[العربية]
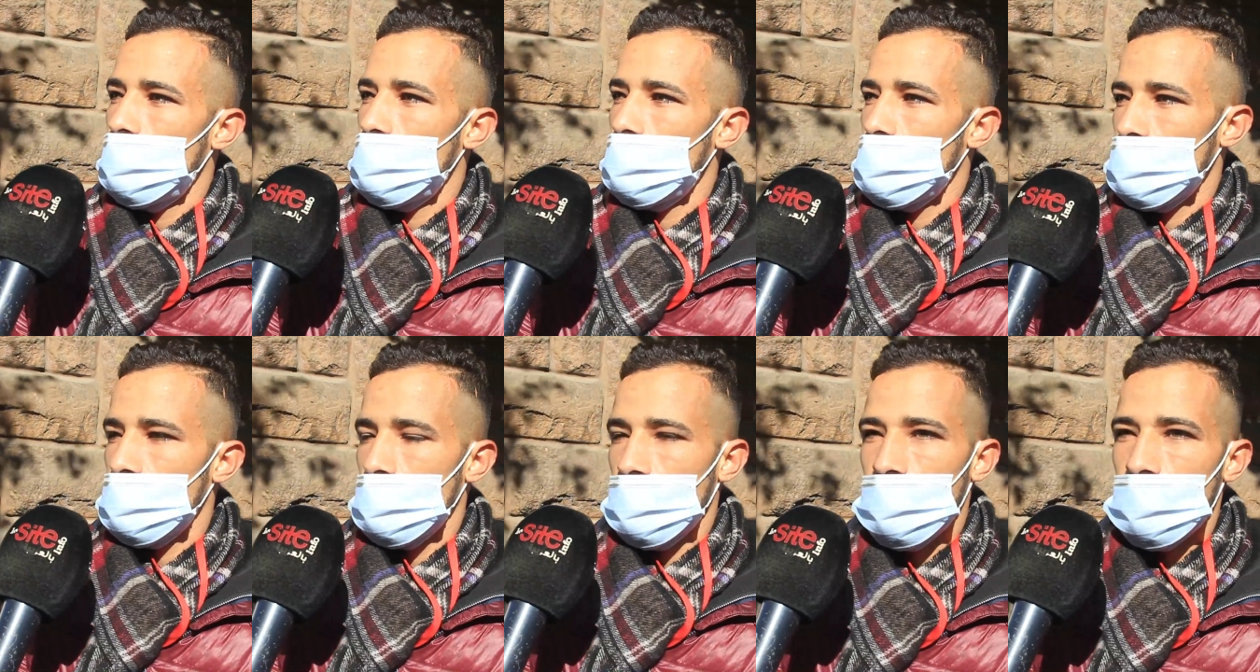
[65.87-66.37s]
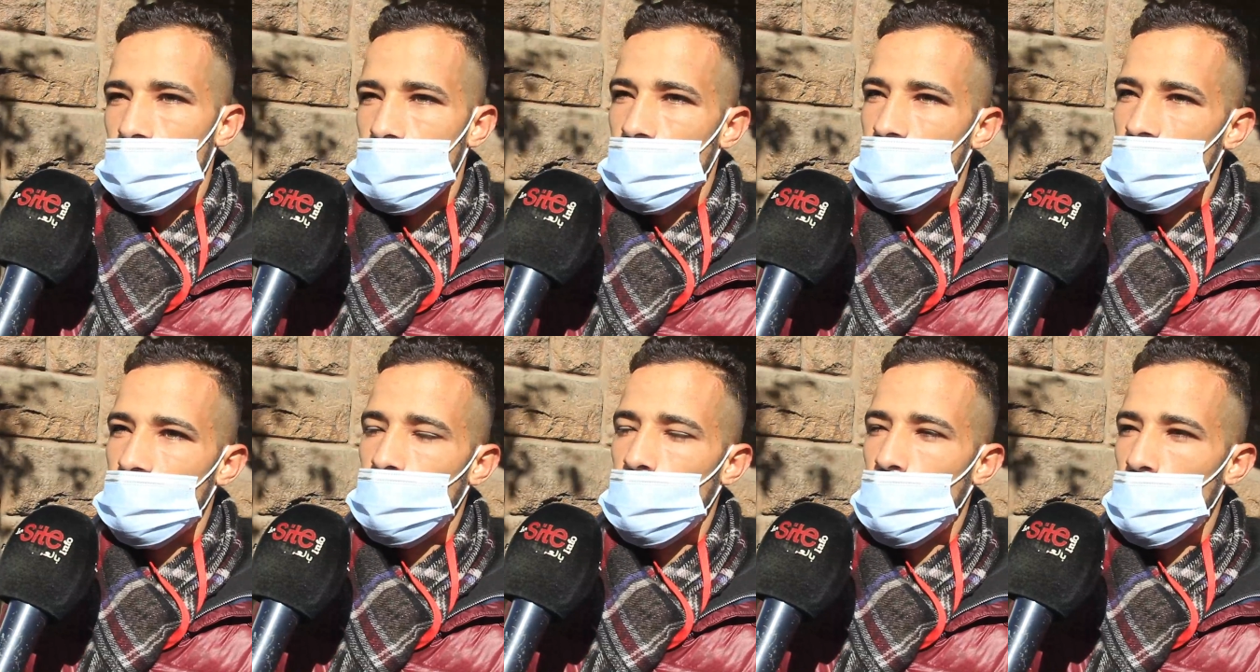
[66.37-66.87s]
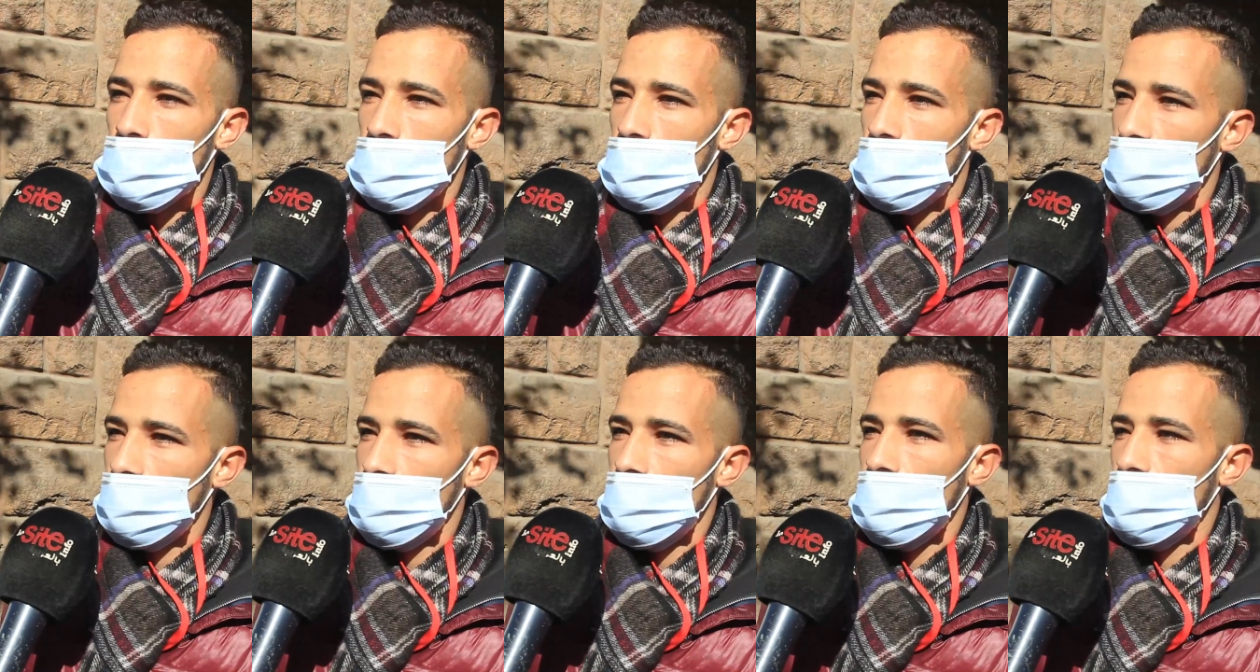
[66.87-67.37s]
آه، انسان
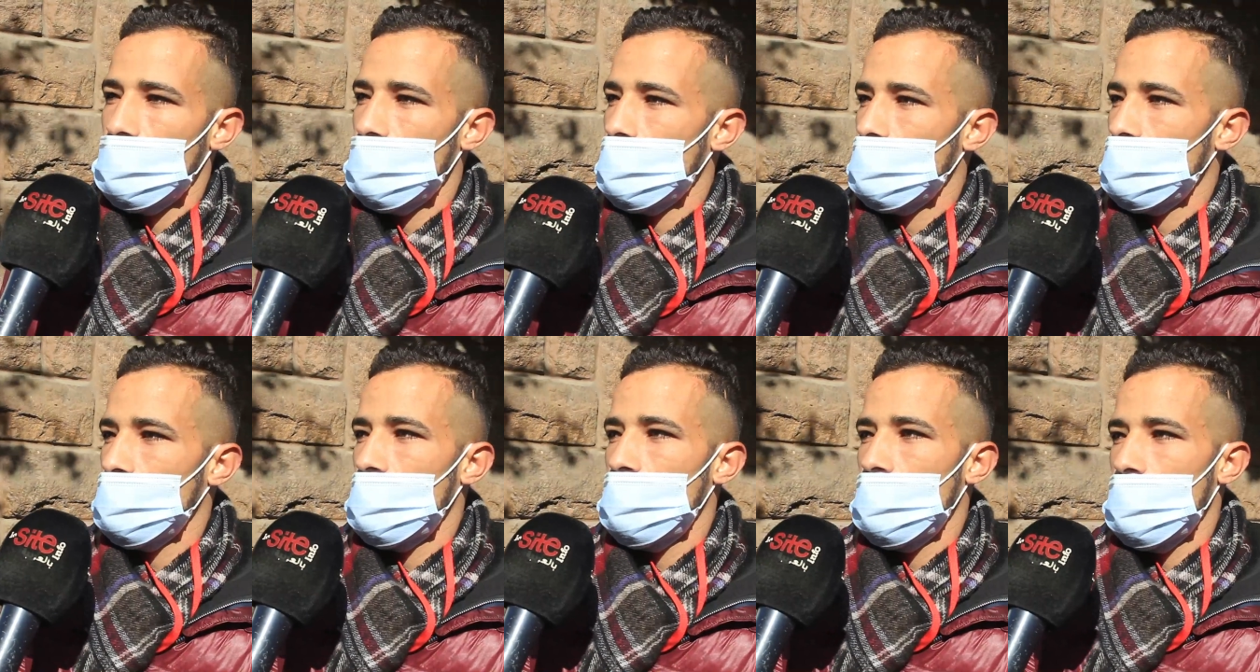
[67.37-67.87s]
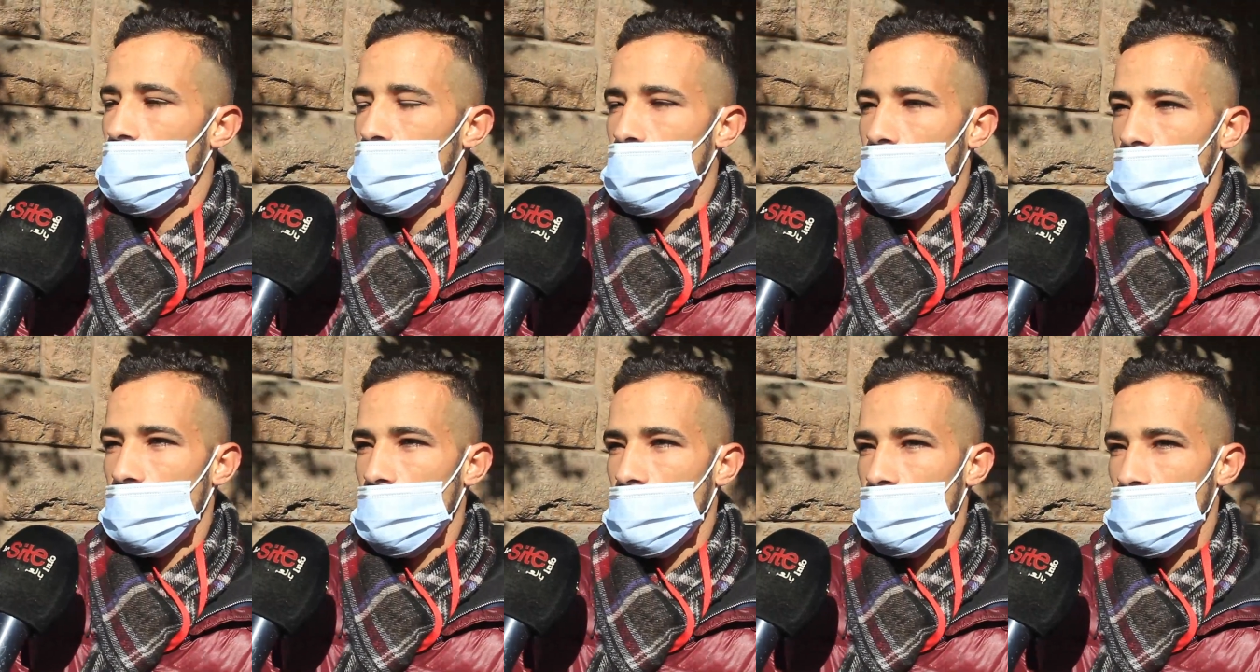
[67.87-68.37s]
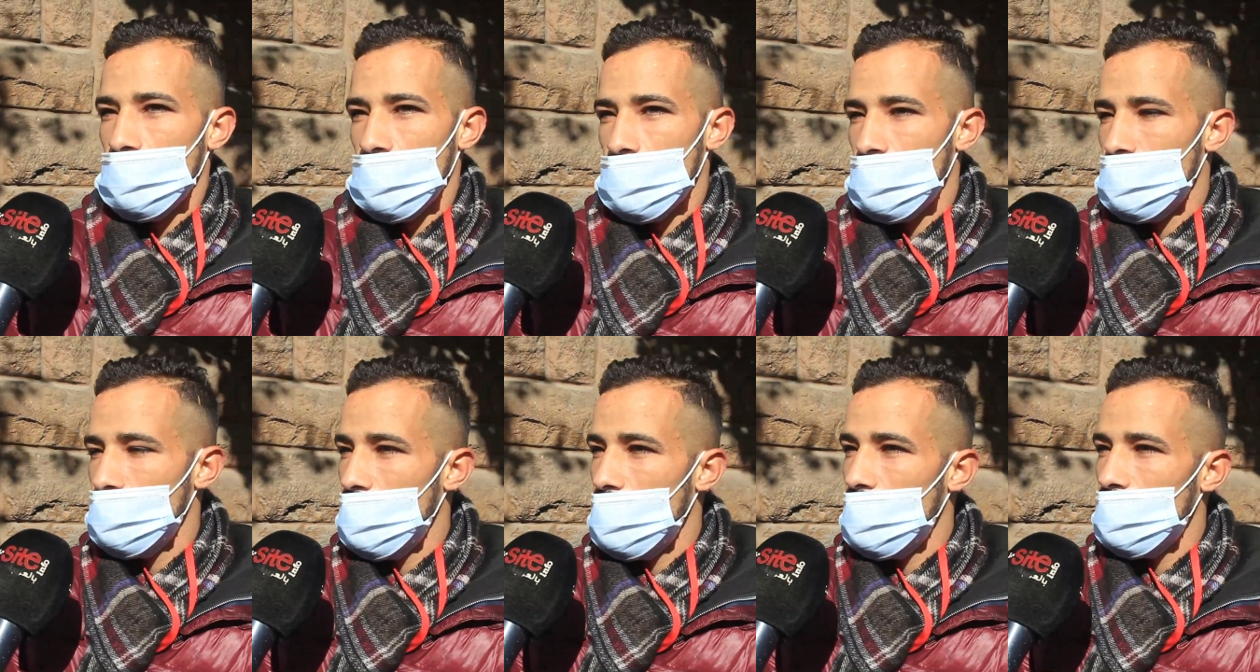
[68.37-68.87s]
سبورتيف يعني كنت نلعب مع
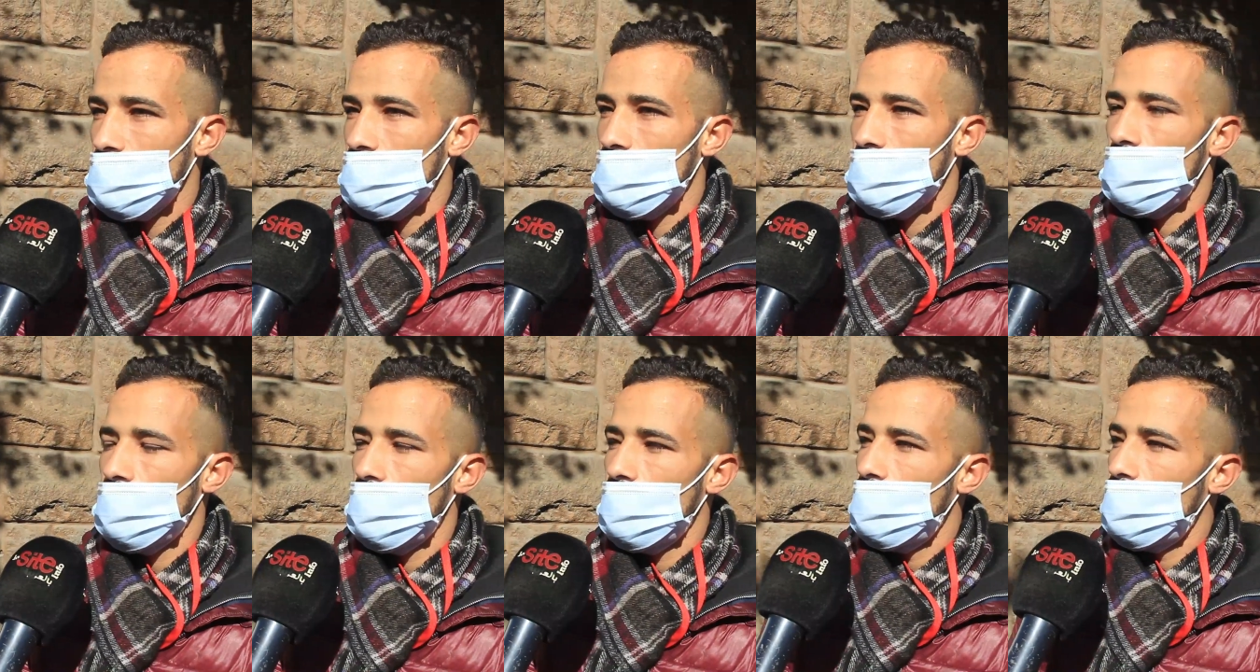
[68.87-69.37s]
الجيش الملكي